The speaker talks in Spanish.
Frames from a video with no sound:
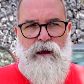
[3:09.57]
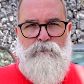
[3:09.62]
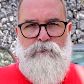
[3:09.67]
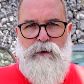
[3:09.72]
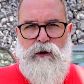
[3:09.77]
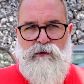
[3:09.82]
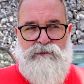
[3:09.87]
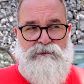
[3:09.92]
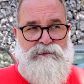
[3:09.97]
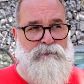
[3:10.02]

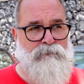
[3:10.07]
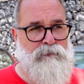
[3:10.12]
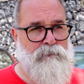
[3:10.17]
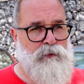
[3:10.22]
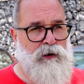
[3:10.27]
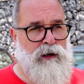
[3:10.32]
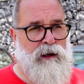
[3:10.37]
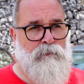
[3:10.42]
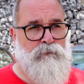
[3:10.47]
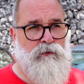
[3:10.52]
pero si ve
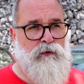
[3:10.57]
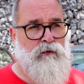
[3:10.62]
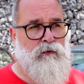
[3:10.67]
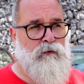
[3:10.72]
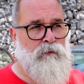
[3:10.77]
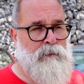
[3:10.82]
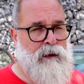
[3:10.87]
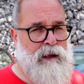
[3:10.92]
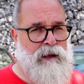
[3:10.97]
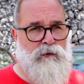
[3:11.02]
por ejemplo
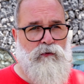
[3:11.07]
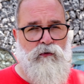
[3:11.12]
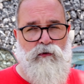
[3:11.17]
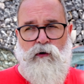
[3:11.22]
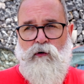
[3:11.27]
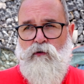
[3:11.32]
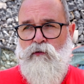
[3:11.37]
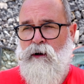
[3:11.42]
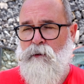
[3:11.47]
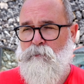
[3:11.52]
un
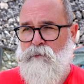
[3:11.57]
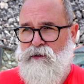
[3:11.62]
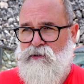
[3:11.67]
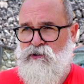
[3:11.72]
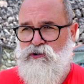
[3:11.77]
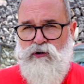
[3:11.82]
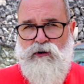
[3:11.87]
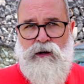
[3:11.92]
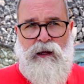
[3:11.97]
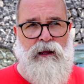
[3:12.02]
vehículo, una
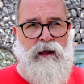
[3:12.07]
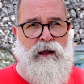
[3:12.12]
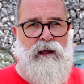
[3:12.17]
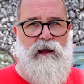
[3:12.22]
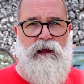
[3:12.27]
persona,